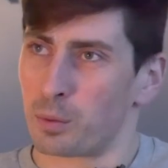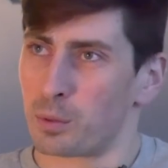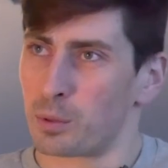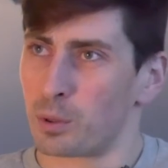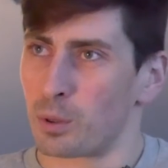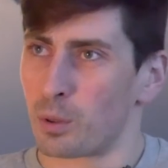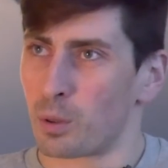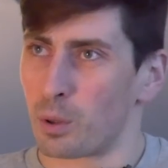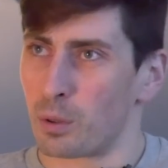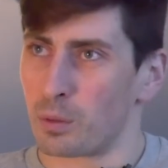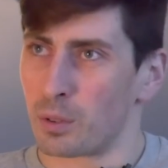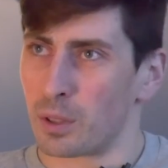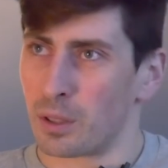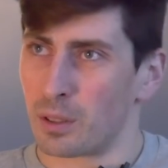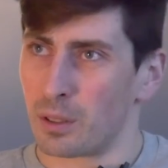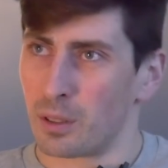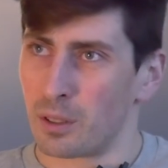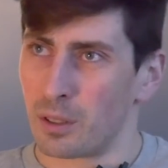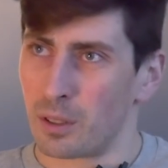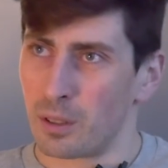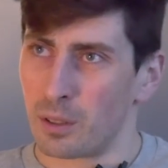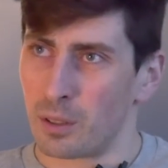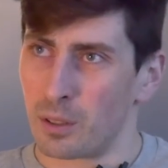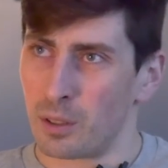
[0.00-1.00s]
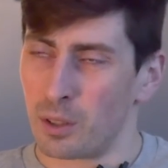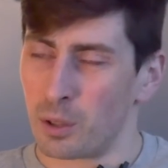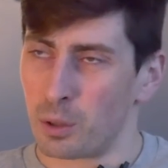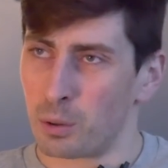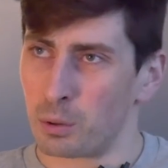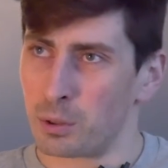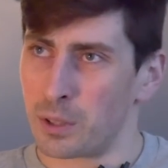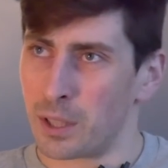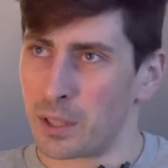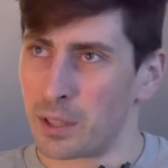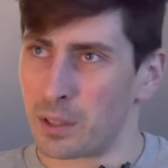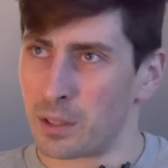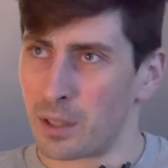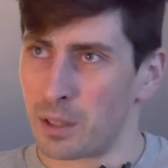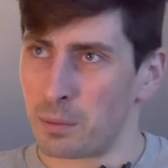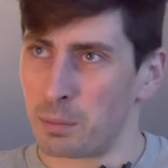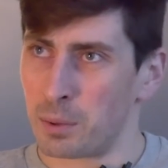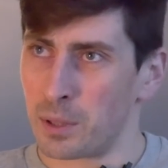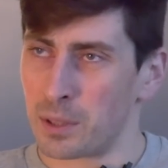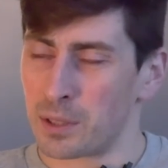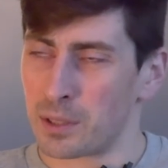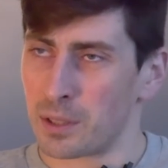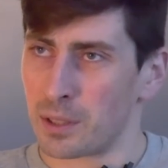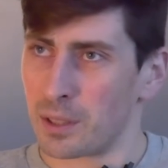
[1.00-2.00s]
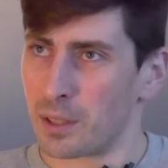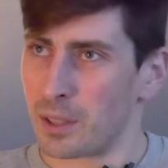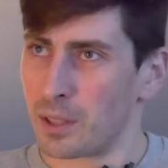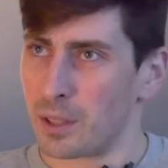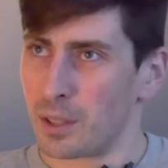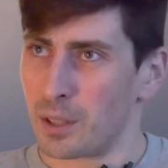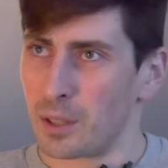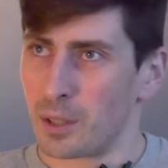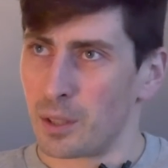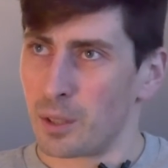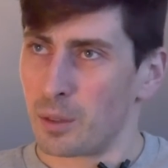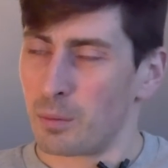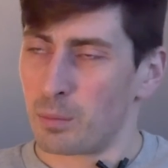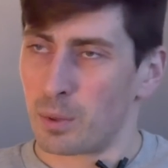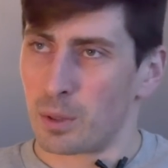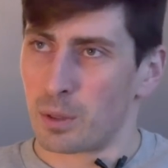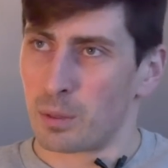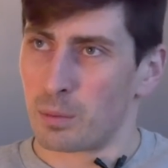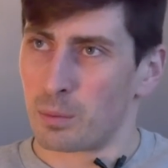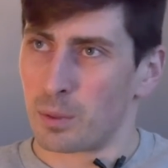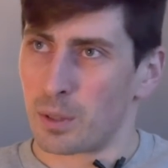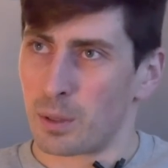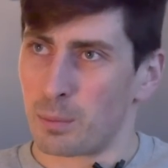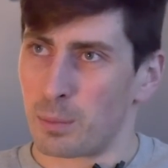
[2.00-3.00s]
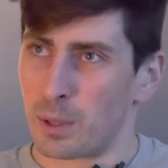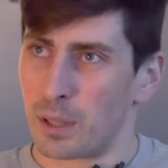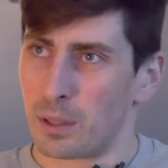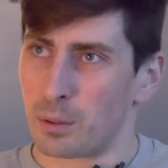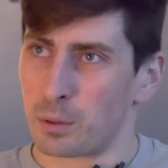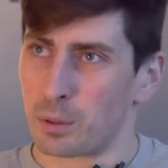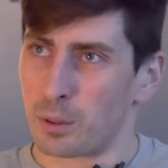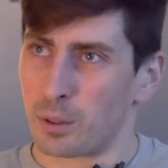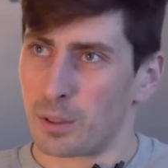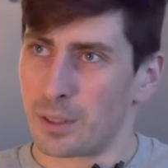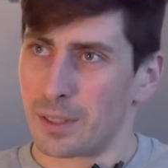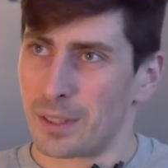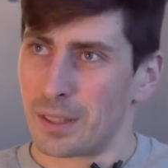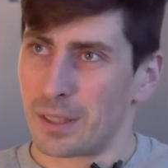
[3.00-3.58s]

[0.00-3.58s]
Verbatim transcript: все ровно, никуда не торопиться. Поэтому нормально все.